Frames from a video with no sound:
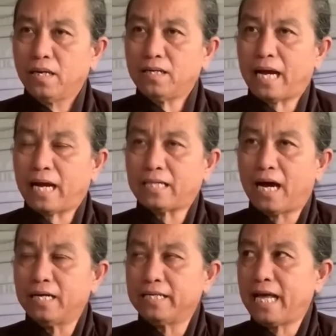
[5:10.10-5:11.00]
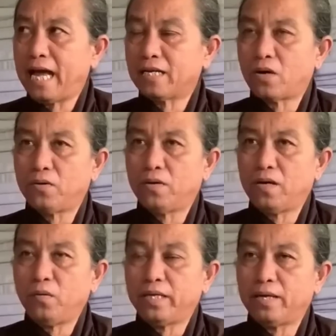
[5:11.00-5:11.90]
Tức là cái thời gian rồi
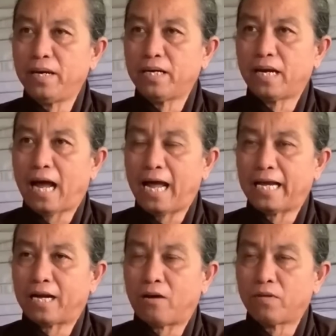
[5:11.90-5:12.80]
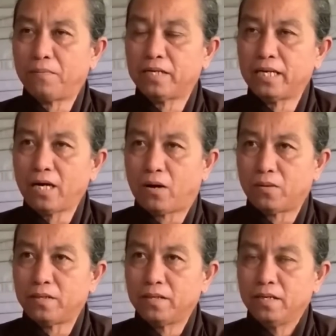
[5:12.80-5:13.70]
đó quý vị biết là 2019
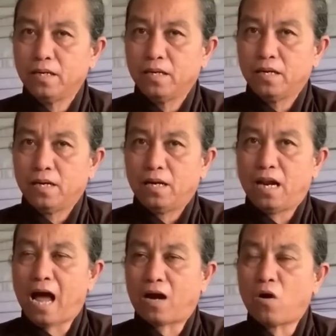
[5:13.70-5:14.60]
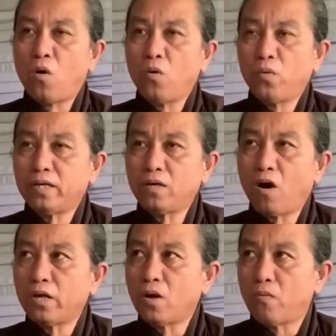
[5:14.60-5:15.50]
rồi là Covid
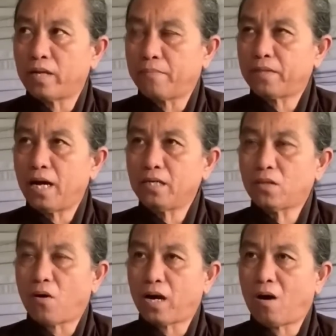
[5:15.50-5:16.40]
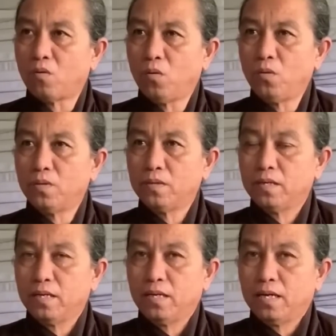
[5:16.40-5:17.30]
nó dồn dập tới toàn cầu luôn.
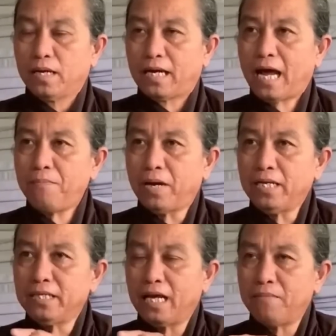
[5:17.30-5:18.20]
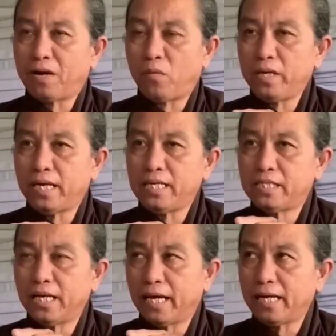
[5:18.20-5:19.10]
Cái bệnh gì mà quý vị
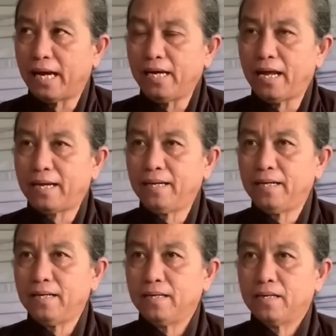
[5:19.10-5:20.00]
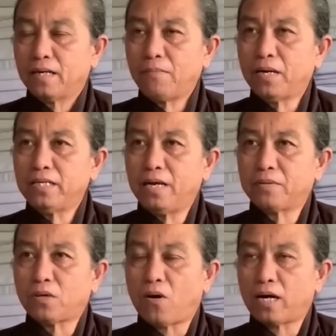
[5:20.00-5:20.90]
suy nghĩ kỹ lại đi cái bệnh gì
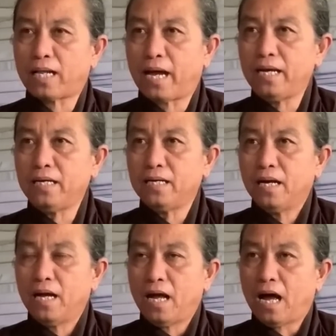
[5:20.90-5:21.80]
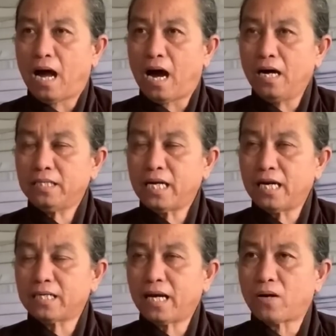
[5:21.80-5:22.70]
mà toàn thể ở
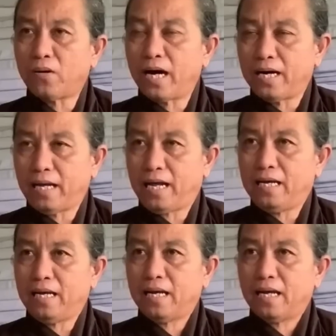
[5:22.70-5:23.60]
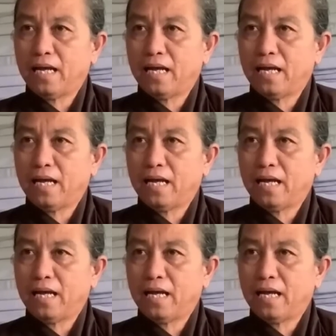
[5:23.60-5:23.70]
trên cái cõi đời này